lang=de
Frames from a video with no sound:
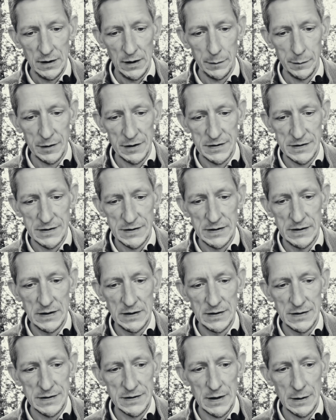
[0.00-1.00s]
Aber das
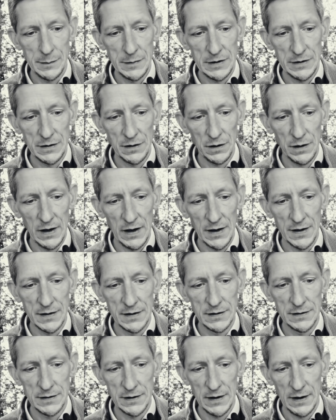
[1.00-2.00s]
Ziel ist damit noch lange
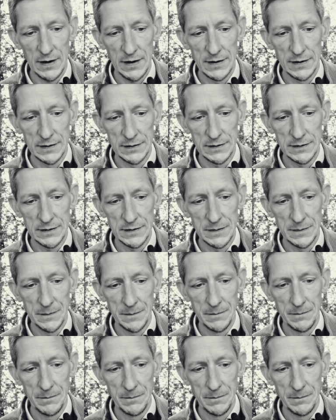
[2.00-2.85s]
nicht erreicht.